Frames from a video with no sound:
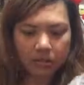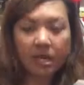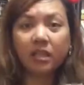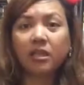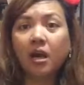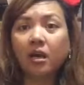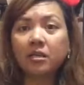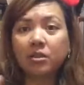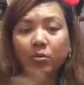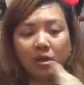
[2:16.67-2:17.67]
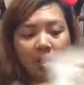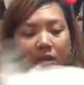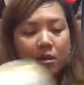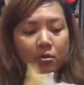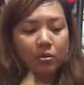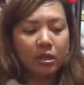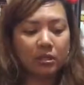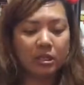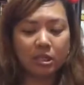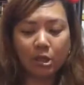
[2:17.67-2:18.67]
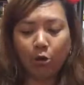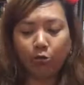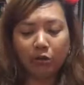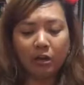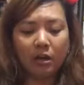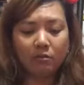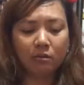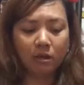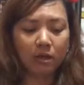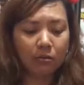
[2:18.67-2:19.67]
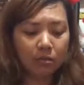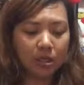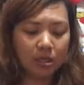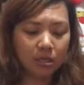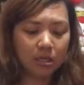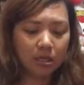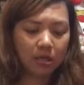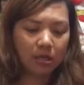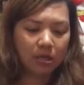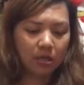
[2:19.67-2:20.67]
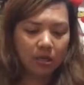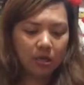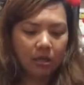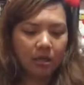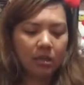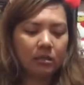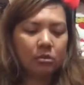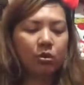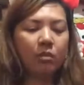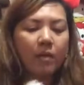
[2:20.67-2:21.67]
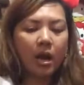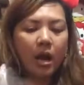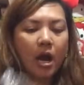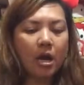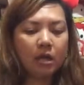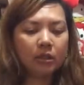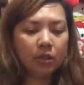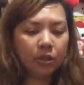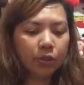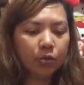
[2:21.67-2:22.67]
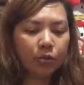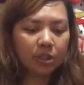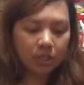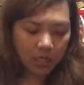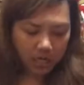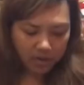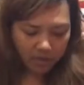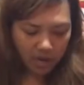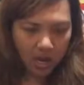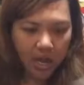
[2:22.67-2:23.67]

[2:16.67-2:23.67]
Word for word: Sad lang kasi walang Hello Kitty. Hindi ako nanalo ng Hello Kitty. Ayan. So, ibang character to at saka ibang